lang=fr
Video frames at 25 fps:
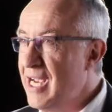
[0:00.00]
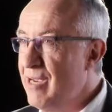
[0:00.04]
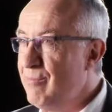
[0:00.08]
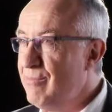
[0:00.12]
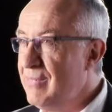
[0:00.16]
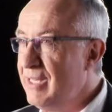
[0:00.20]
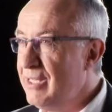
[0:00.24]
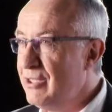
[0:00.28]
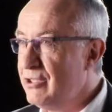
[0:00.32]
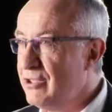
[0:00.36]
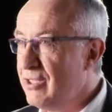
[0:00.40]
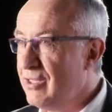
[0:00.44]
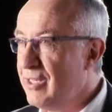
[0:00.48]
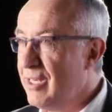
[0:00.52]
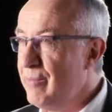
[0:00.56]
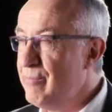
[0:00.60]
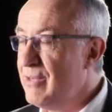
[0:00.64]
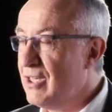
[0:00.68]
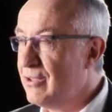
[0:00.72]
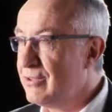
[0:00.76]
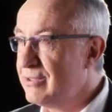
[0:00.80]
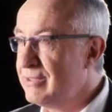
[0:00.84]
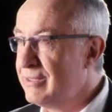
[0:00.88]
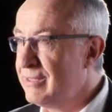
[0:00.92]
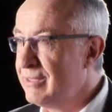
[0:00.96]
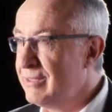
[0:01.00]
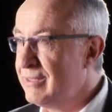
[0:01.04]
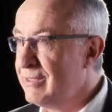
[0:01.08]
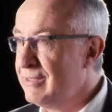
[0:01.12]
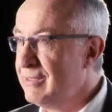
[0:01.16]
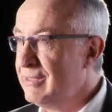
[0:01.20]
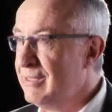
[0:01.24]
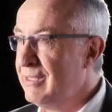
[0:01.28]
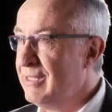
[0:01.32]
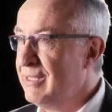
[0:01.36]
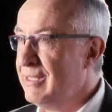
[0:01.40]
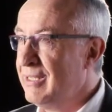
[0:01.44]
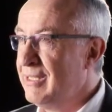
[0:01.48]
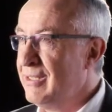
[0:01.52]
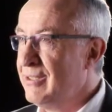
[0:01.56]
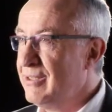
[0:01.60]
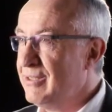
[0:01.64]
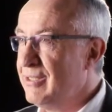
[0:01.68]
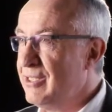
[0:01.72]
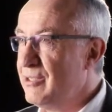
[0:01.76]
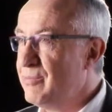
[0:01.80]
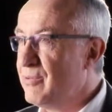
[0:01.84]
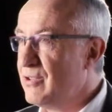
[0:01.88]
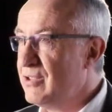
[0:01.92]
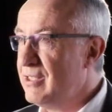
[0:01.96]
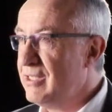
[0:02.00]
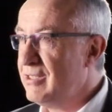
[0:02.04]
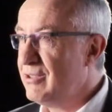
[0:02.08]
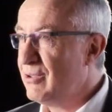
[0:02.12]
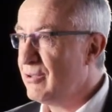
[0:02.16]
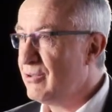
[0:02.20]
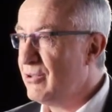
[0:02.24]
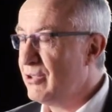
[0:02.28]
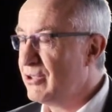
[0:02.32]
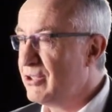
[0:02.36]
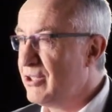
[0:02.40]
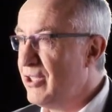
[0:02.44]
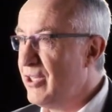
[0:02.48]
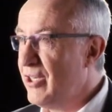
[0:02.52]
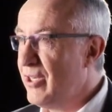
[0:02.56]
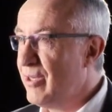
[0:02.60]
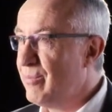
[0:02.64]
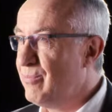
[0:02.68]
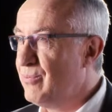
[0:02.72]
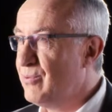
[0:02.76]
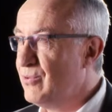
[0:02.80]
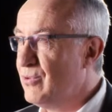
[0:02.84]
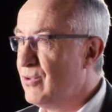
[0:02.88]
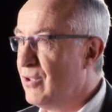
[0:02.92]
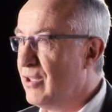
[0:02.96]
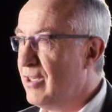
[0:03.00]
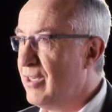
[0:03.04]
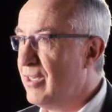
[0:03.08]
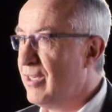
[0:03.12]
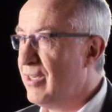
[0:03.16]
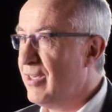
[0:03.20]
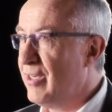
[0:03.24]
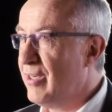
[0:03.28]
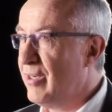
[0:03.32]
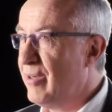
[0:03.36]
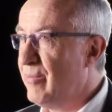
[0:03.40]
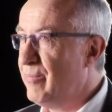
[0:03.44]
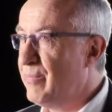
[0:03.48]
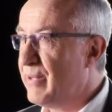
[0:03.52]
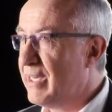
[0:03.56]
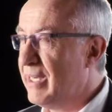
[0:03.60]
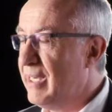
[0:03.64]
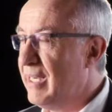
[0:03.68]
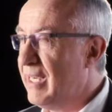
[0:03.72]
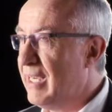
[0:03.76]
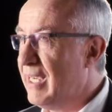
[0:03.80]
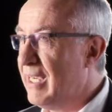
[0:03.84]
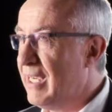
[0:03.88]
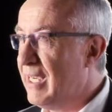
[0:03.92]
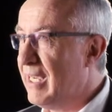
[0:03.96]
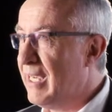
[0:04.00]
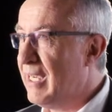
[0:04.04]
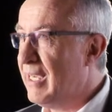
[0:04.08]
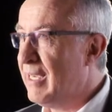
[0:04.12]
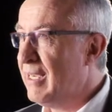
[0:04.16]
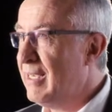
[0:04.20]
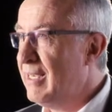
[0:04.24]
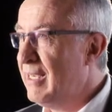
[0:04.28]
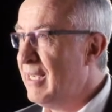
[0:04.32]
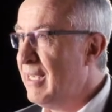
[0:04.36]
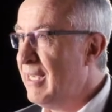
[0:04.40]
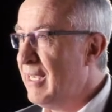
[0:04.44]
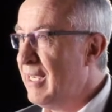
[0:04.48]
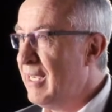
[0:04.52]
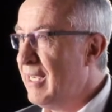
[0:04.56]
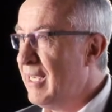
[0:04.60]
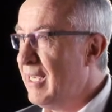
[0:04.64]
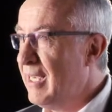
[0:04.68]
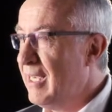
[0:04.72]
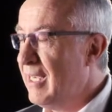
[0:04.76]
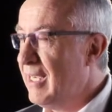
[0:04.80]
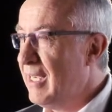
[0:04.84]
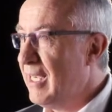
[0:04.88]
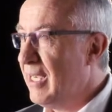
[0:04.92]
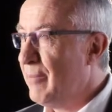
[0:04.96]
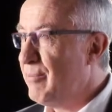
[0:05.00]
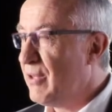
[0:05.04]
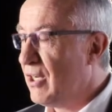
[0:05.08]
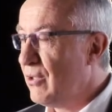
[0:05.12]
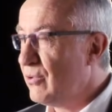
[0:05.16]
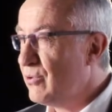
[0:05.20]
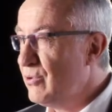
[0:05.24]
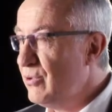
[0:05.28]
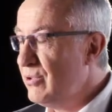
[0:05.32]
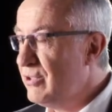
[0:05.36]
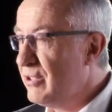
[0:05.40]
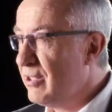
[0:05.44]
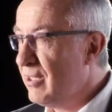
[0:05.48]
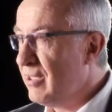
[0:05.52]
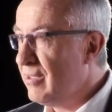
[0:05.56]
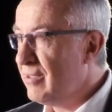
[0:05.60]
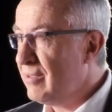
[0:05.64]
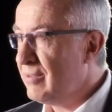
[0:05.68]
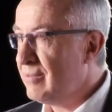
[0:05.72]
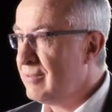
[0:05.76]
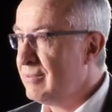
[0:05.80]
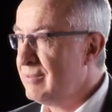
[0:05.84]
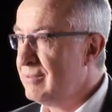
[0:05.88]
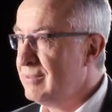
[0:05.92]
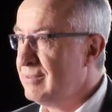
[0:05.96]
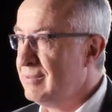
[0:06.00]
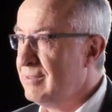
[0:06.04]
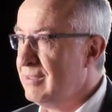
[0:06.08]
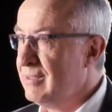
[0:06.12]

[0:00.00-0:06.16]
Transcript: aime les gens, aimantes, une disposition de cœur pour euh, prêt à, prendre du temps,